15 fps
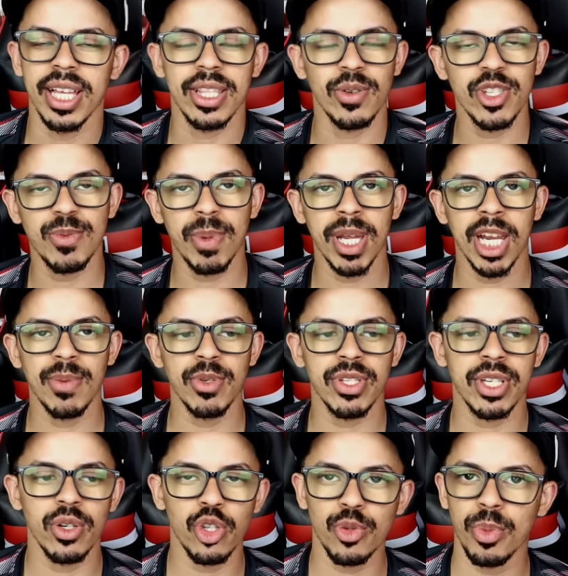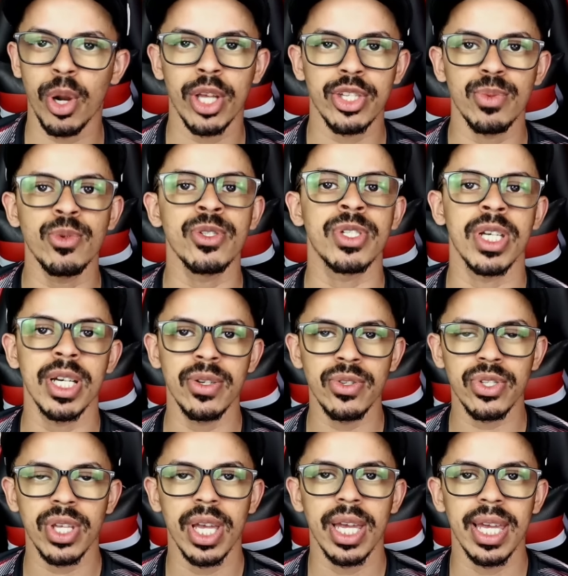Então esperamos que nos próximos
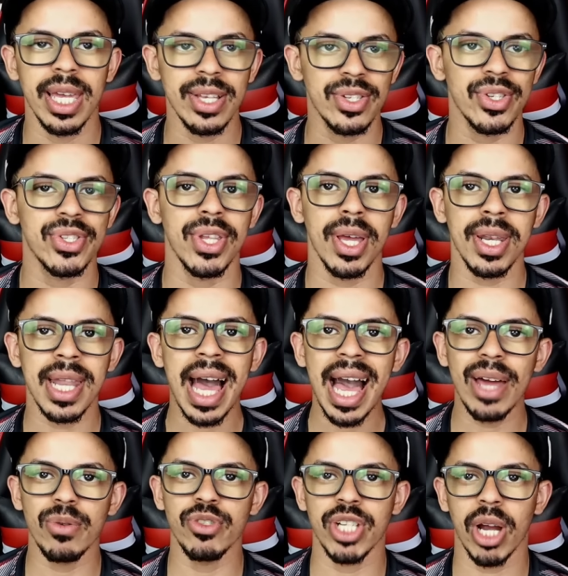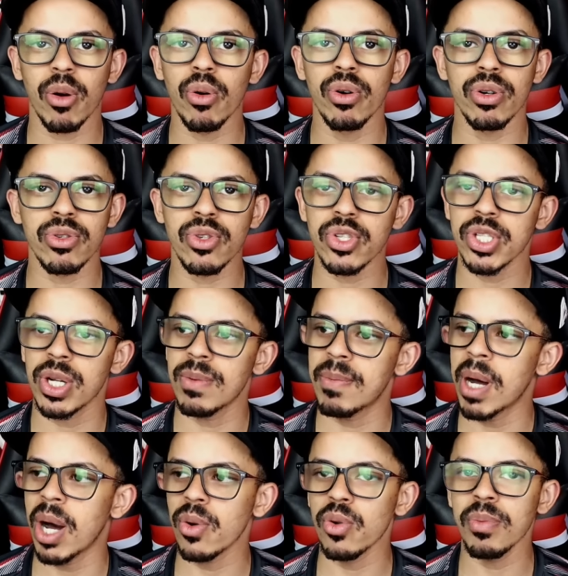anos esse cenário de acordos do São
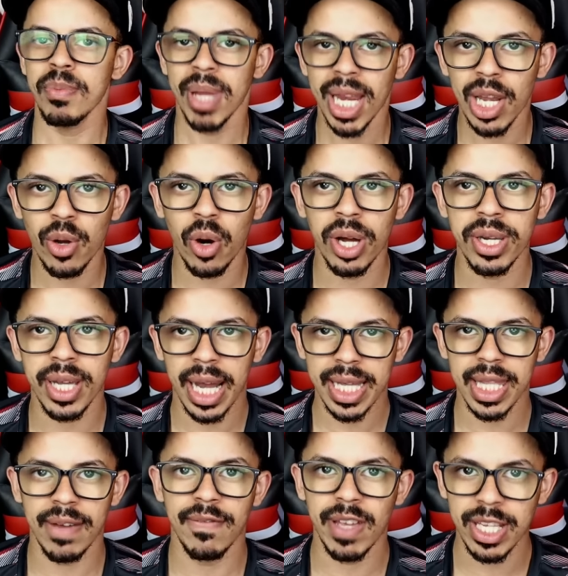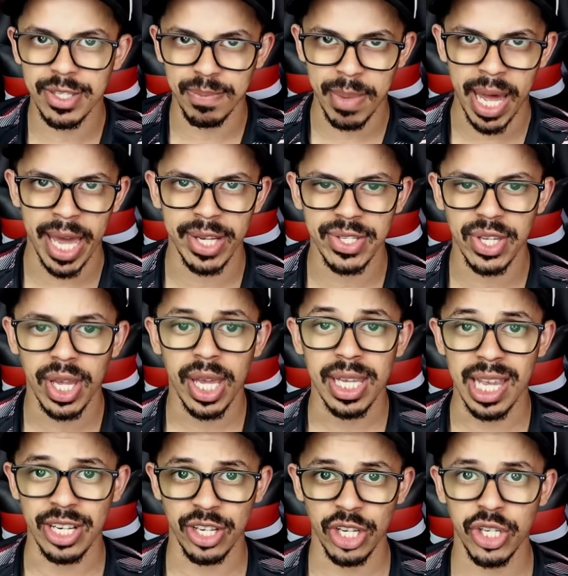Paulo melhore cada vez mais
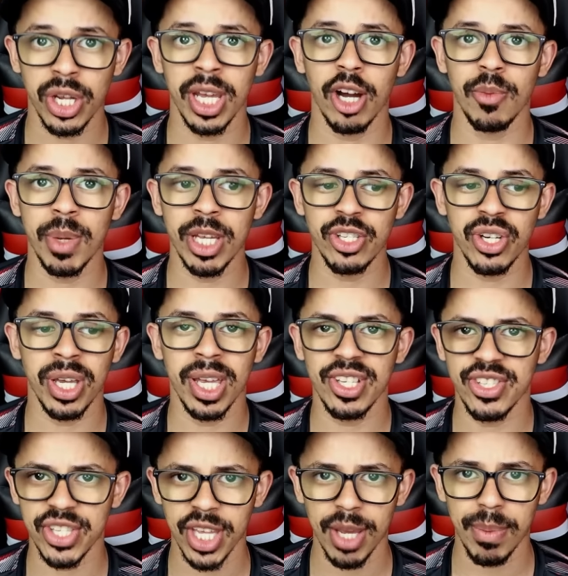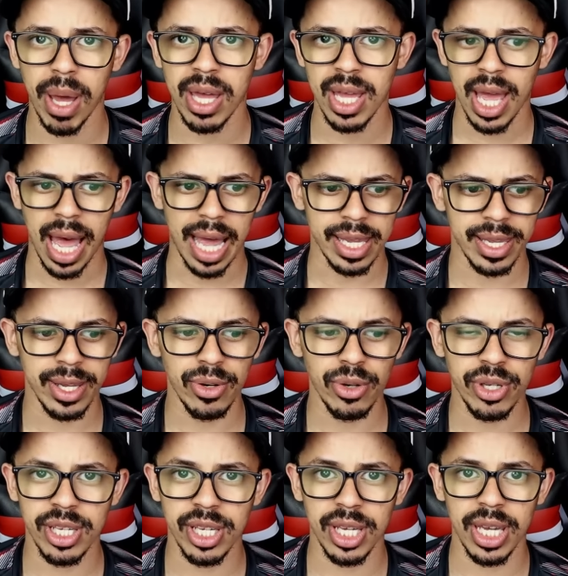e a gente realmente receba
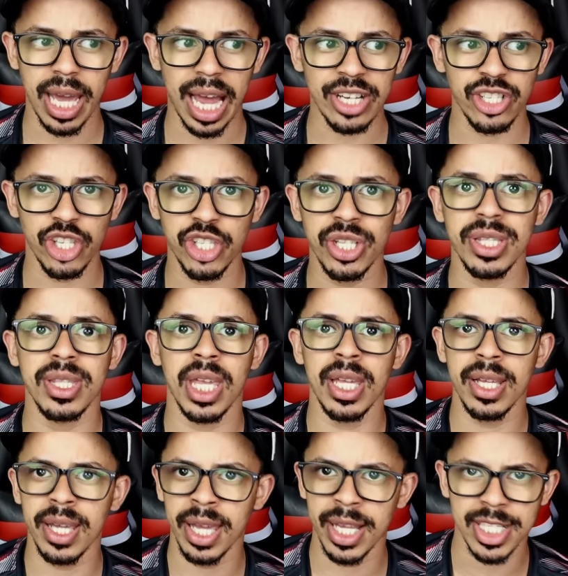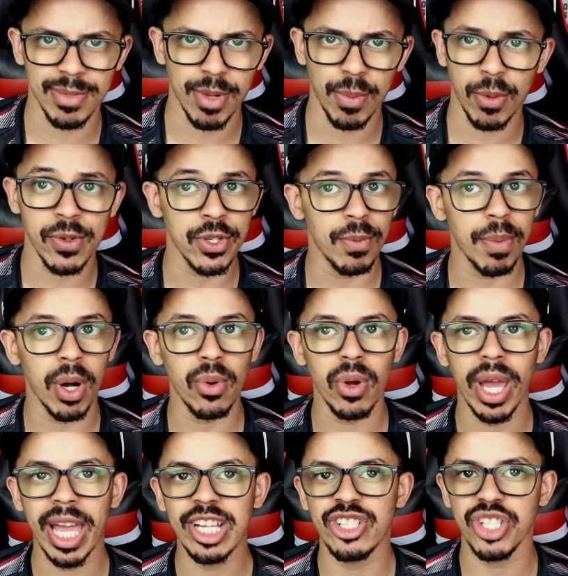aquilo que a gente tem que receber, porque o São
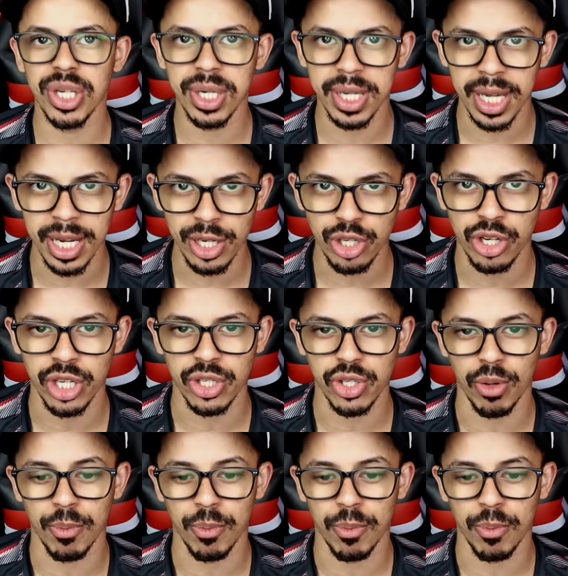Paulo é gigante, gente.